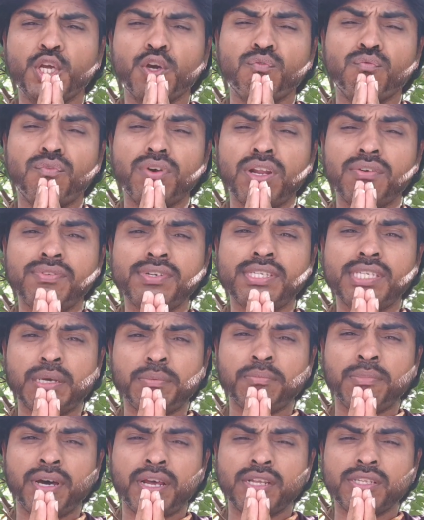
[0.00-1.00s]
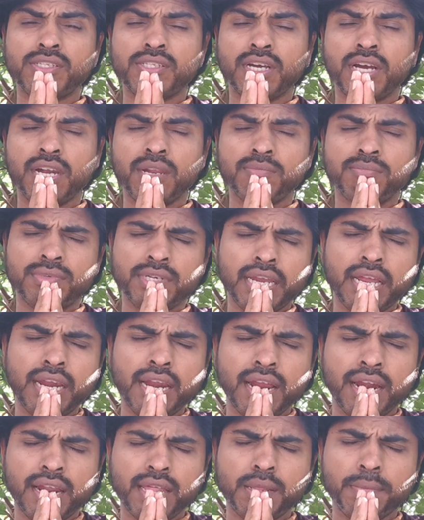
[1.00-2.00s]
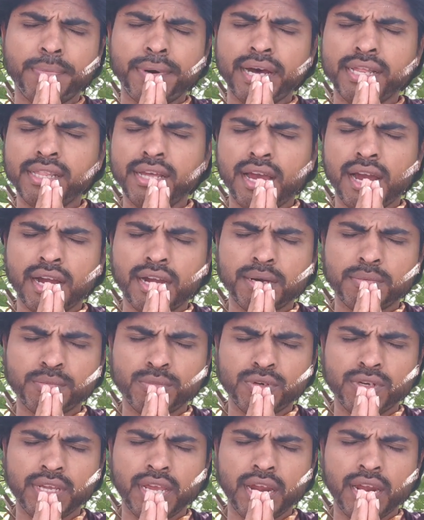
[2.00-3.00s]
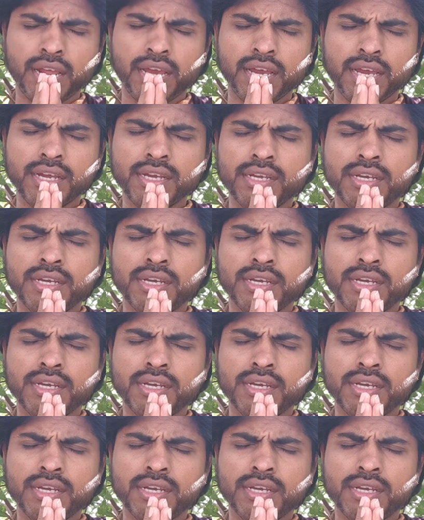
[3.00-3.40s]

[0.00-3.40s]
எவ்வளவு சம்பாதிச்சாலும் என்னால் அதை பாதுகாக்க முடியலை